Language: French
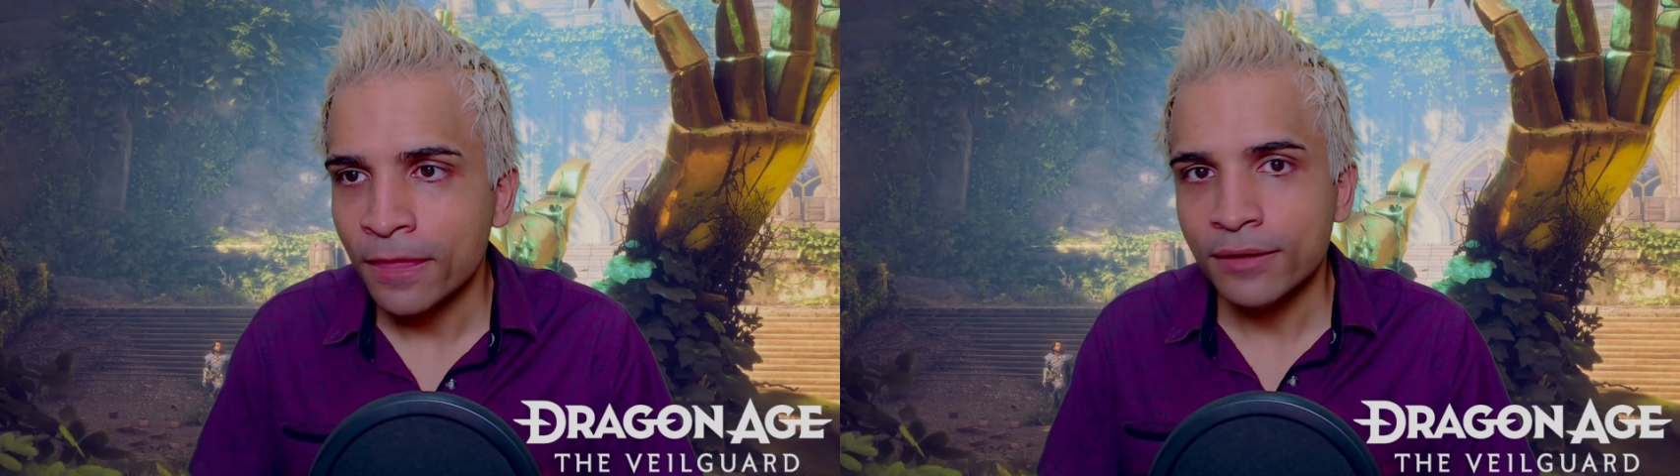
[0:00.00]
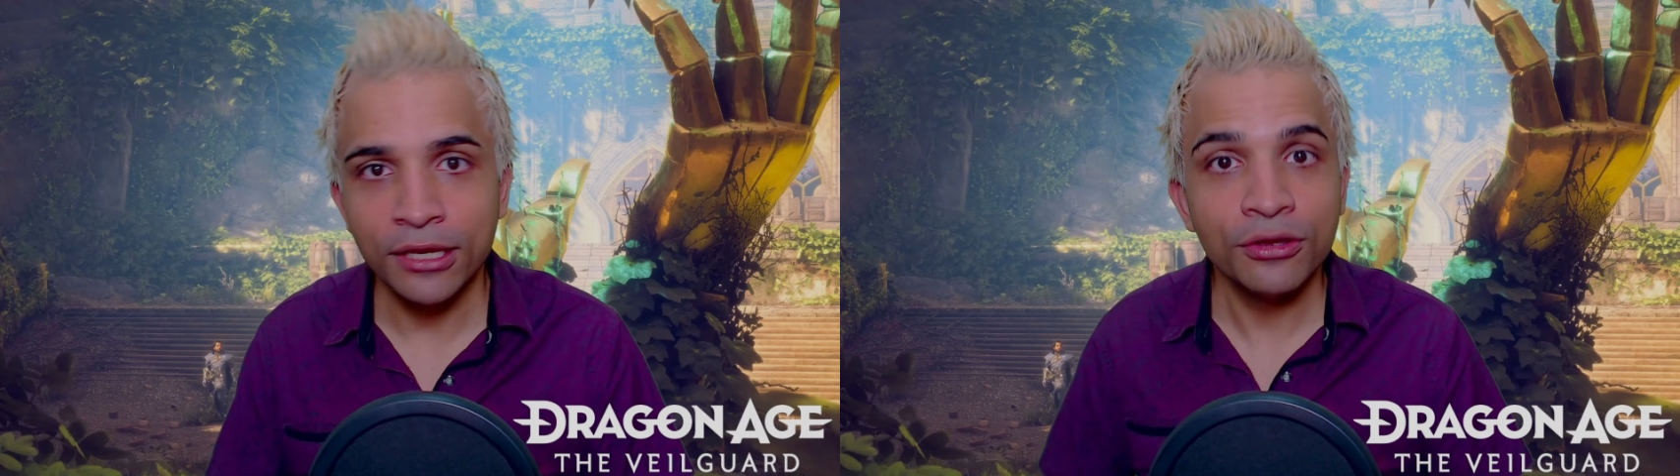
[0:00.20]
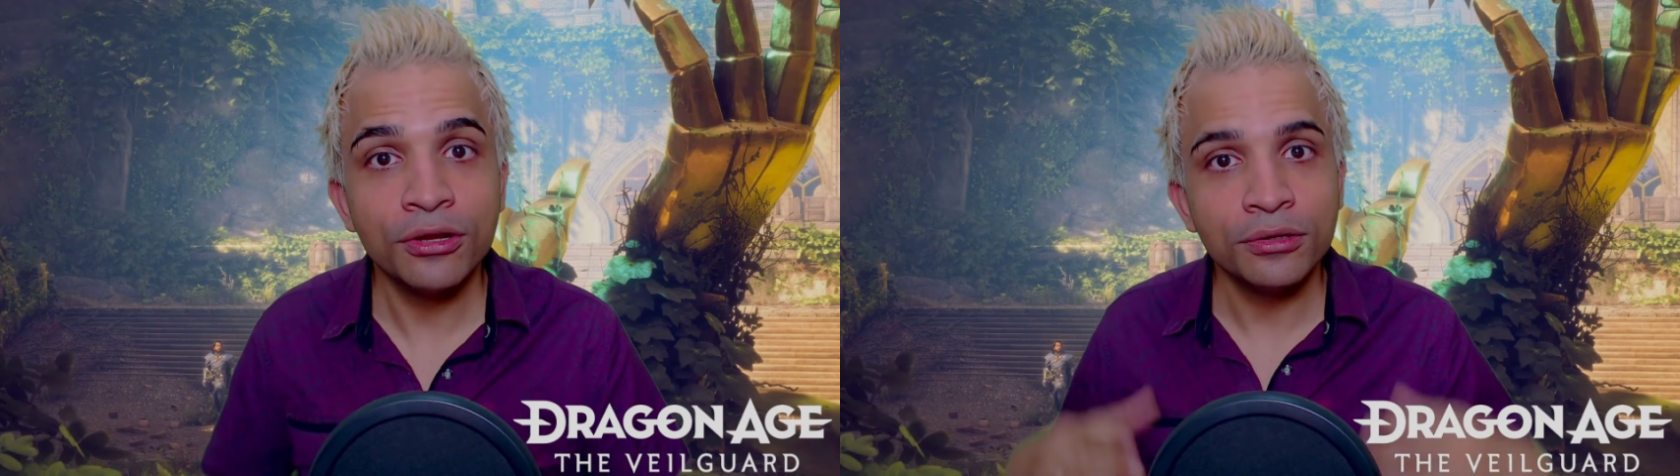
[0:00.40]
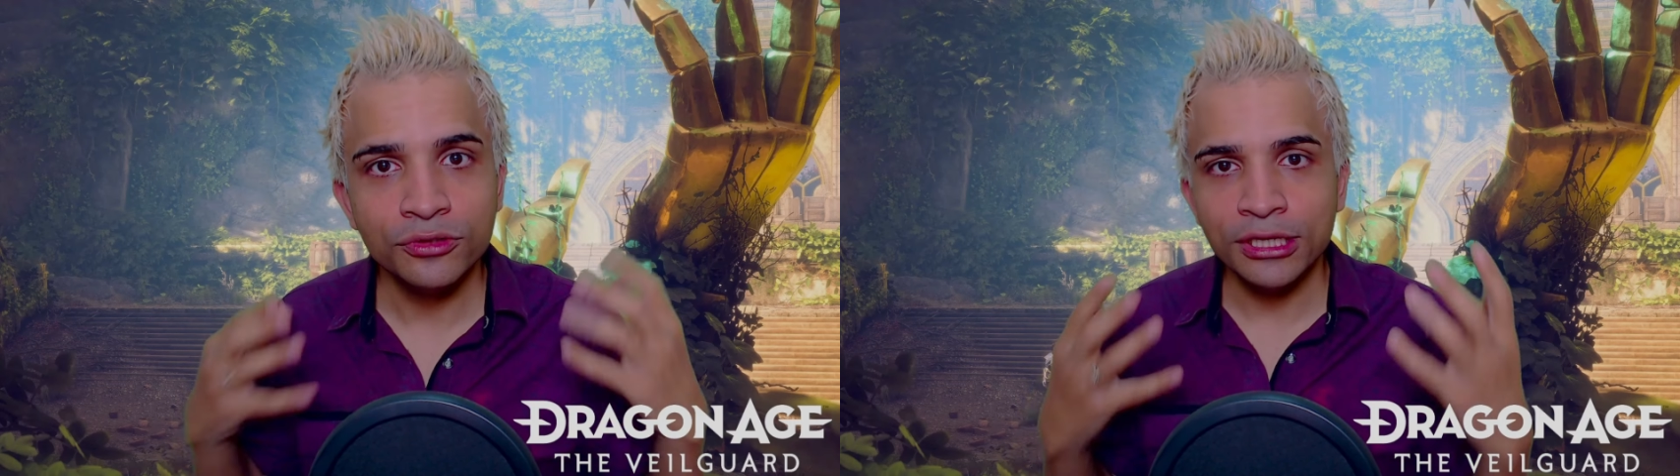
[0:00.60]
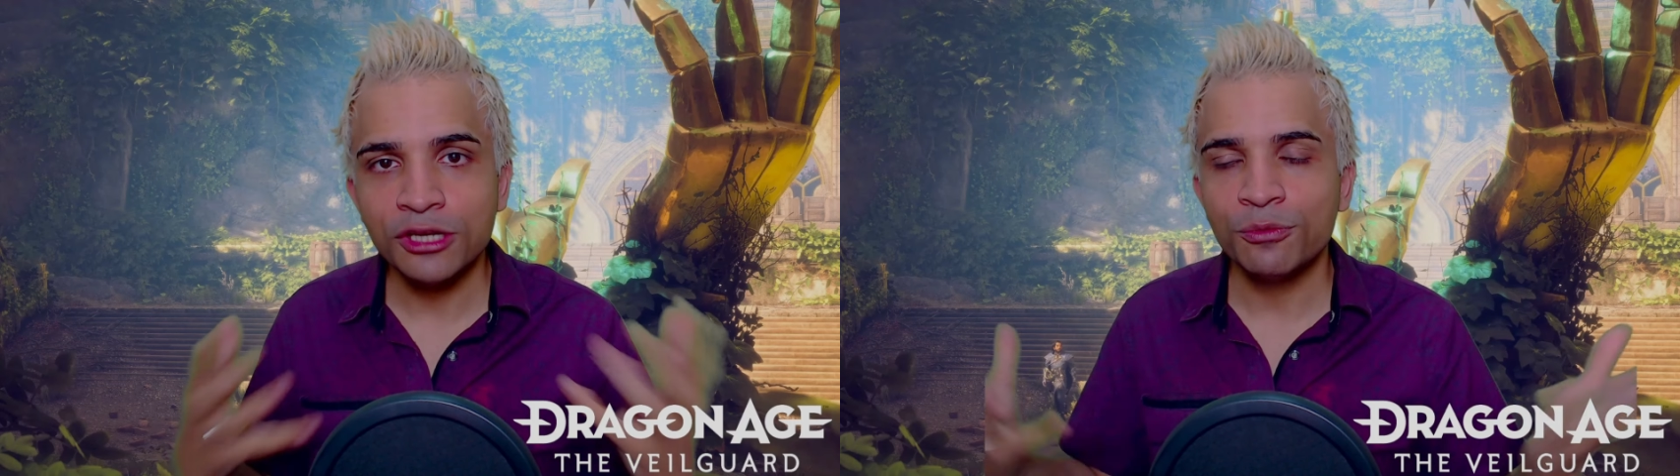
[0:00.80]
D'ailleurs,
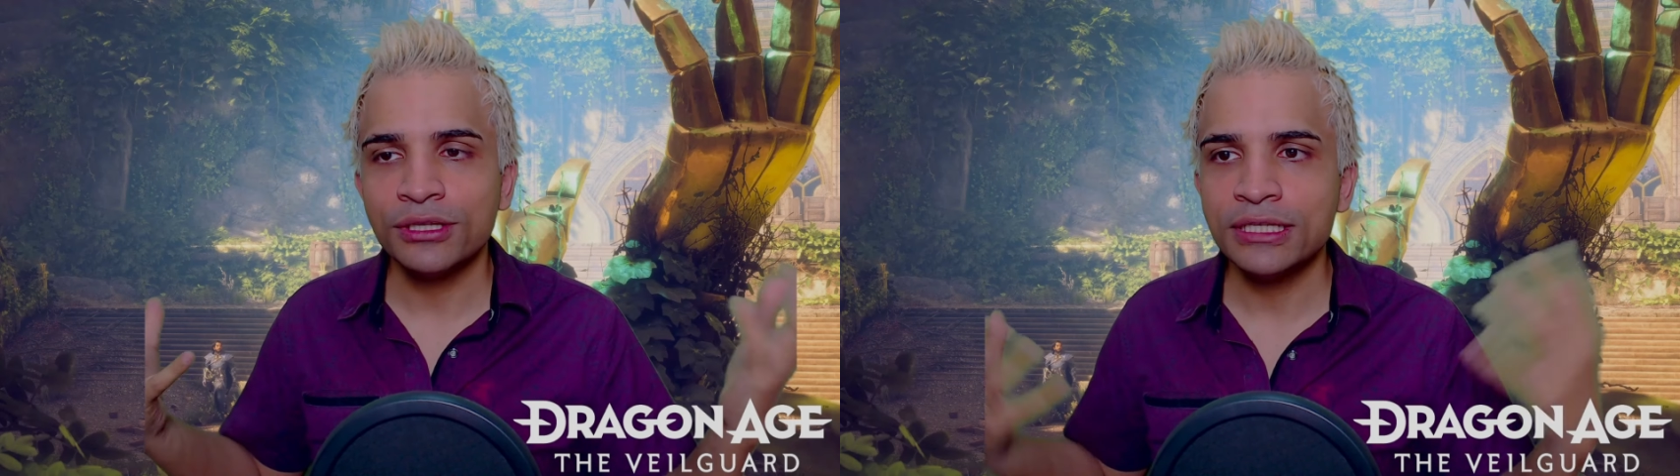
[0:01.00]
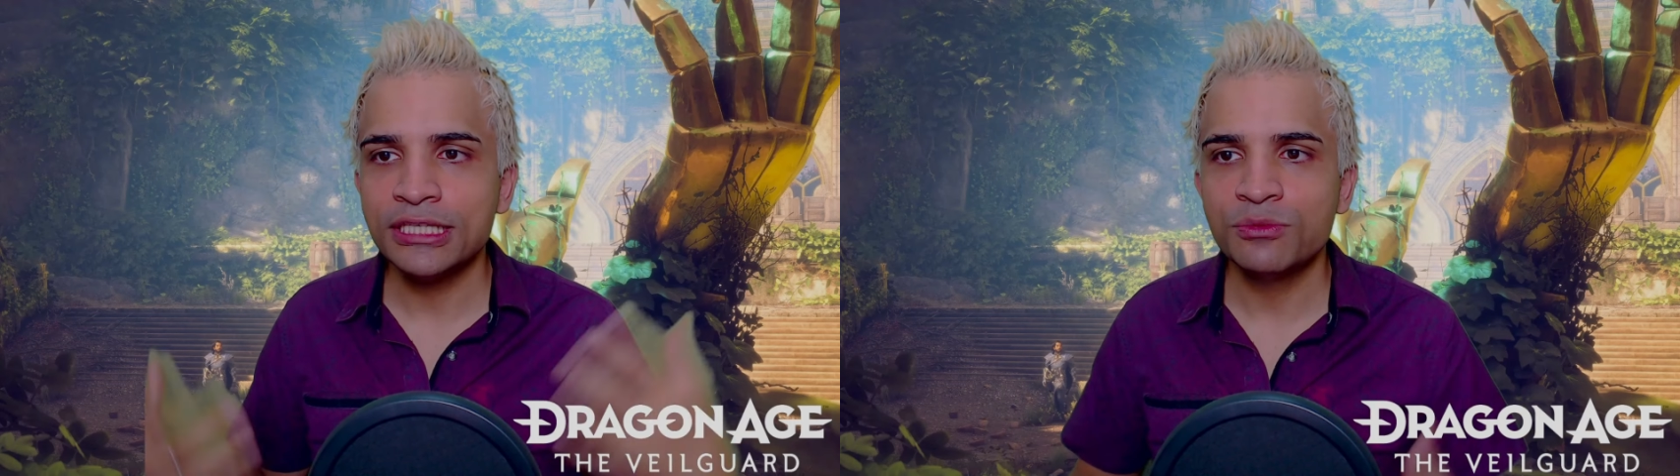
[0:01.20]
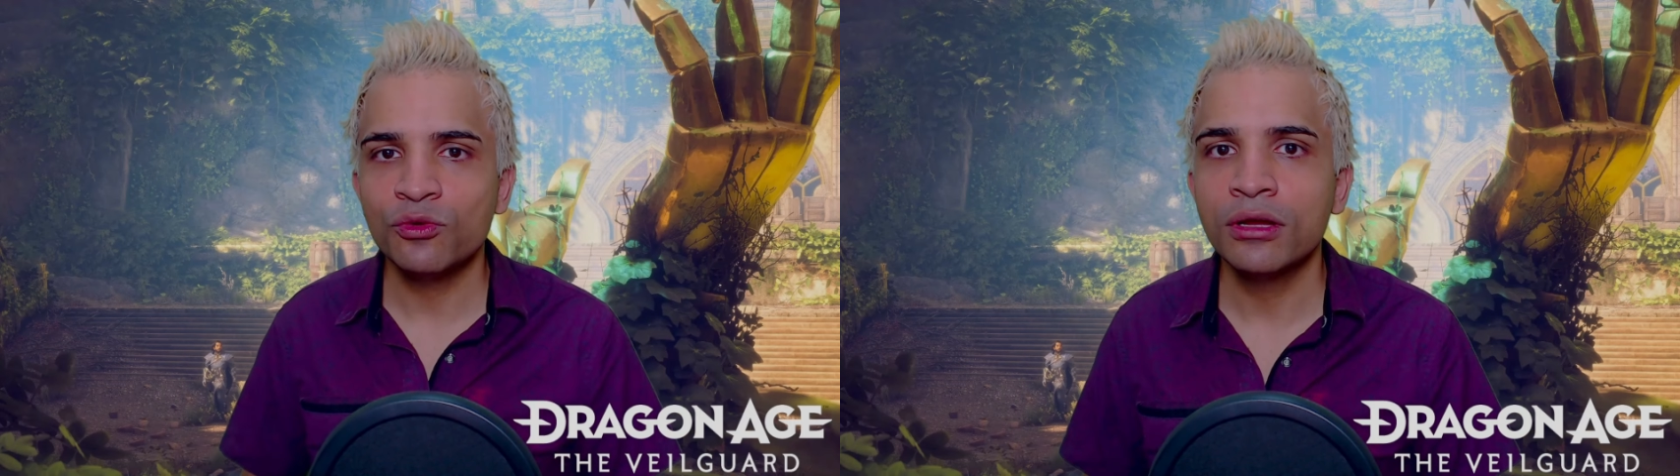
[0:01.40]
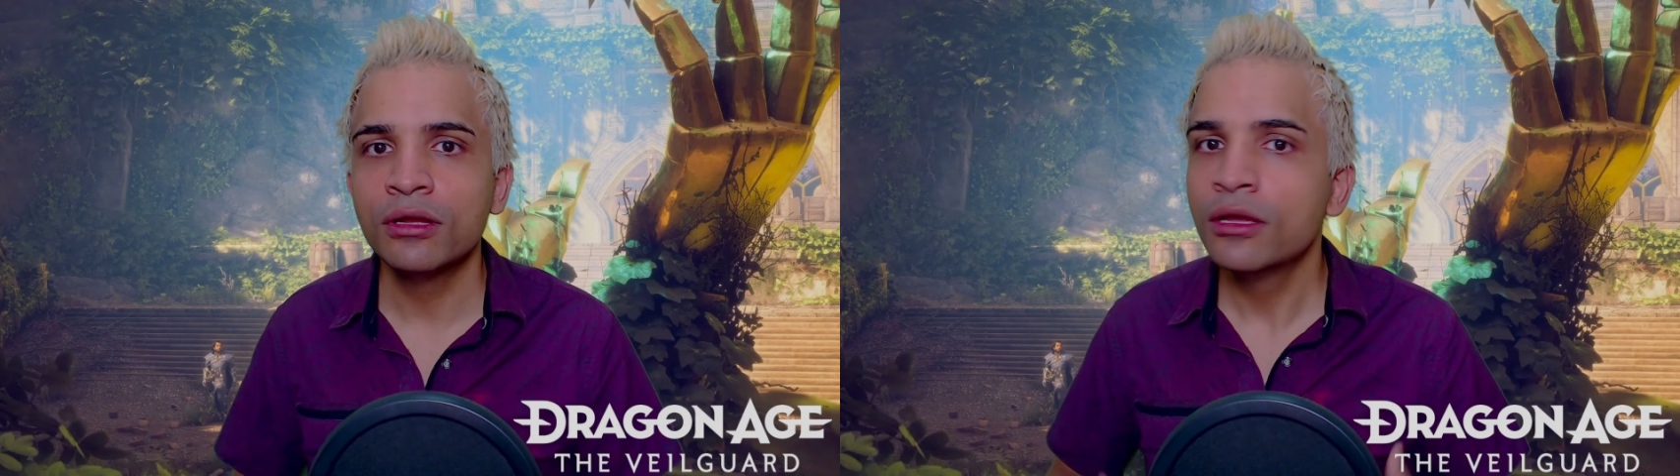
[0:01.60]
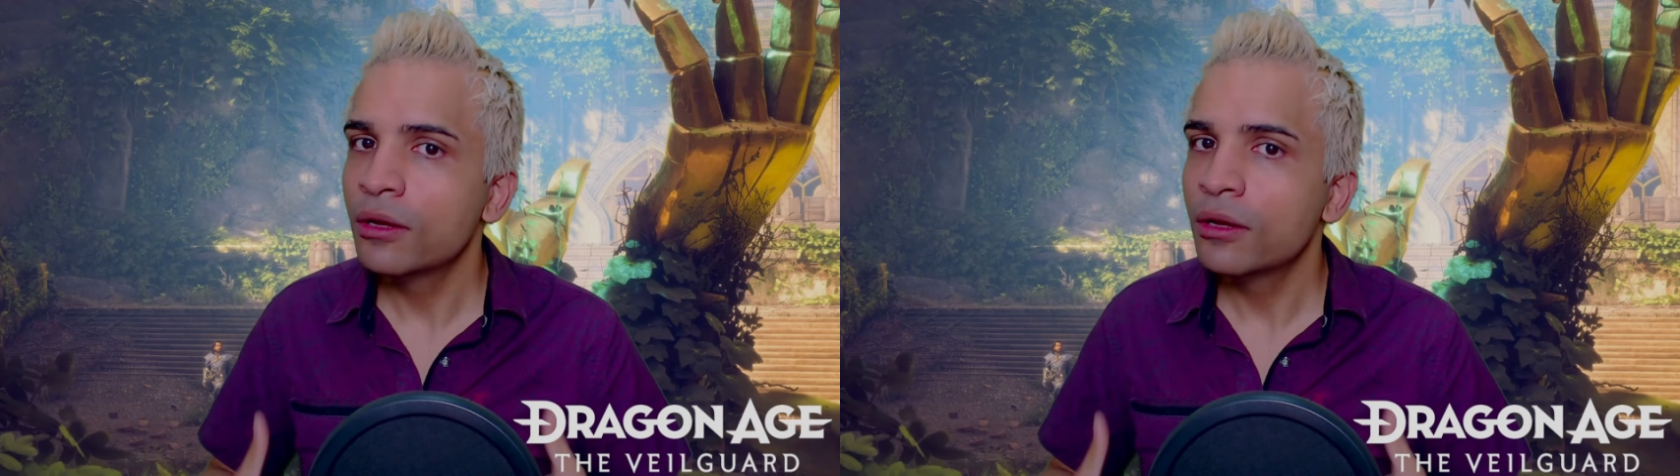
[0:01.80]
dans les commentaires, dites-moi